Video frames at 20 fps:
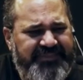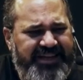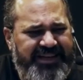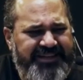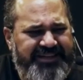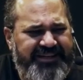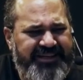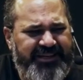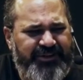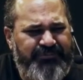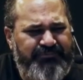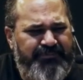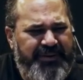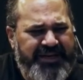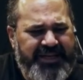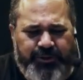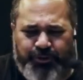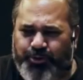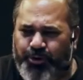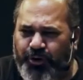Aí cria um
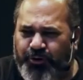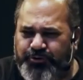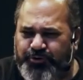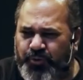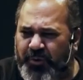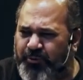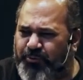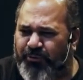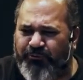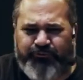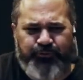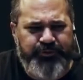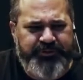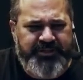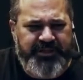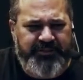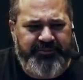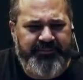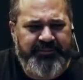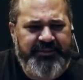paradoxo, uma
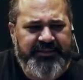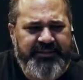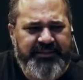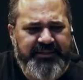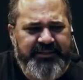confusão.